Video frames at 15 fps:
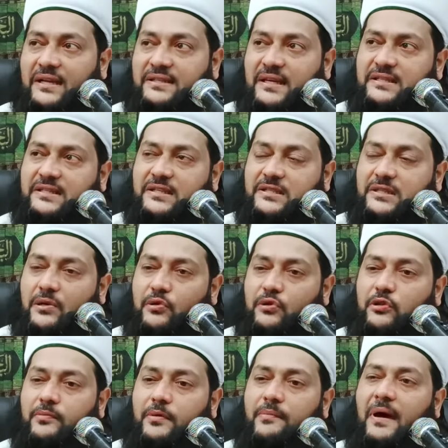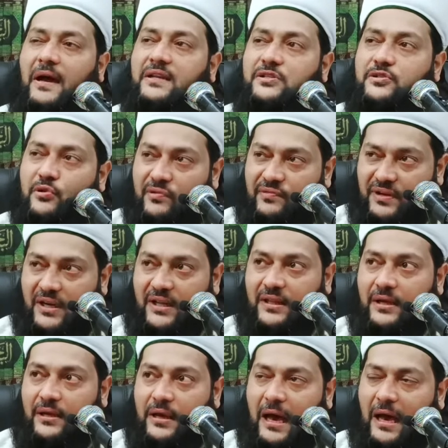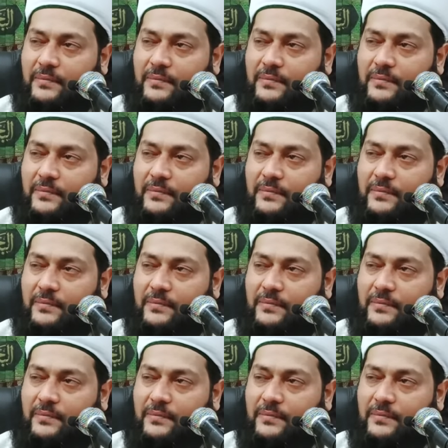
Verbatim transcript: না যায় চেষ্টা করতে হবে বাইরে জন্য ফেলে দেয়